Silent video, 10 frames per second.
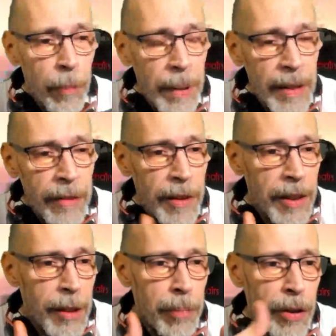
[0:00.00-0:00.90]
pas
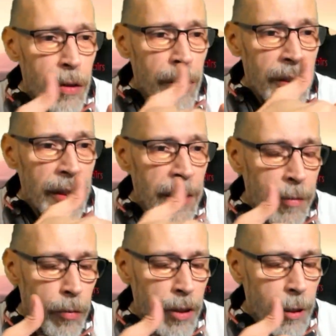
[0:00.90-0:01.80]
s'effacer puisque c'est
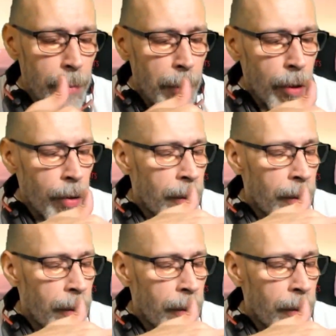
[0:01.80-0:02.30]
tout simplement